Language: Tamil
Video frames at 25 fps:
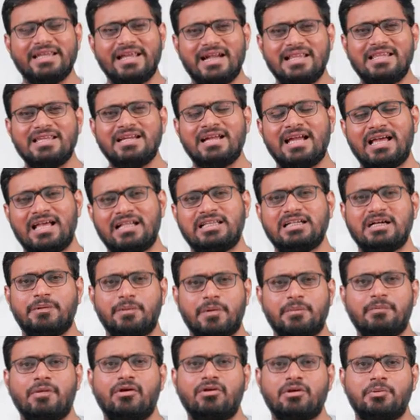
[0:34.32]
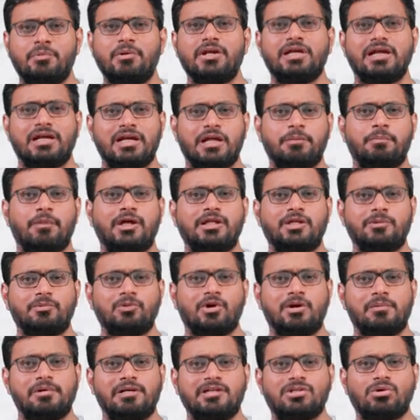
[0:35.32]
நீ எழுதுங்க அதுக்கப்புறமா அவர் பிடிக்கலாம்
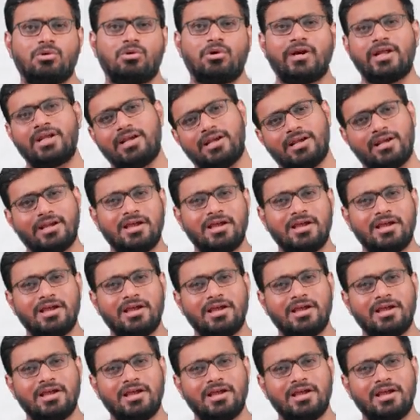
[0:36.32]
பார்த்துப்போம் அப்படின்னு சொன்னோன்னே